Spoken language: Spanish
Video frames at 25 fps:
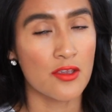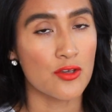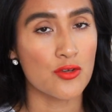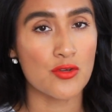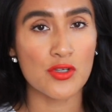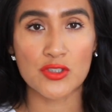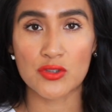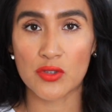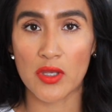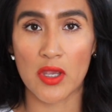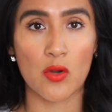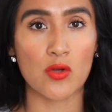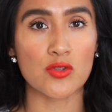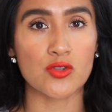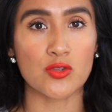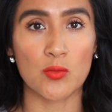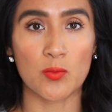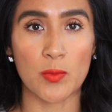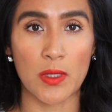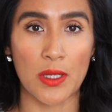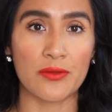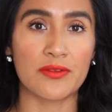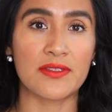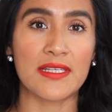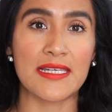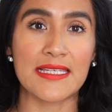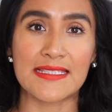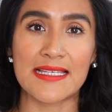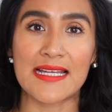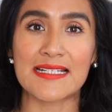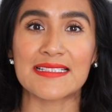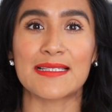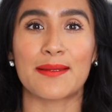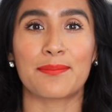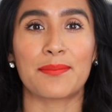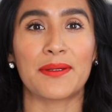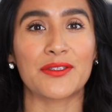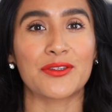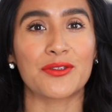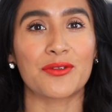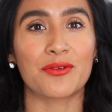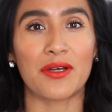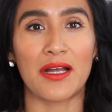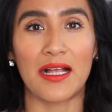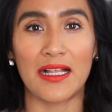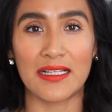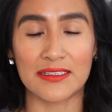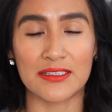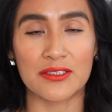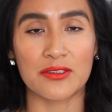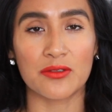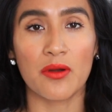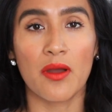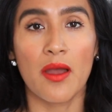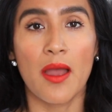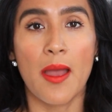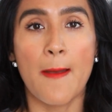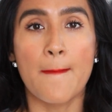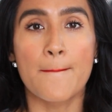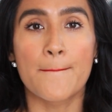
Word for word: Yo estoy acostumbrada a utilizar zapato alto,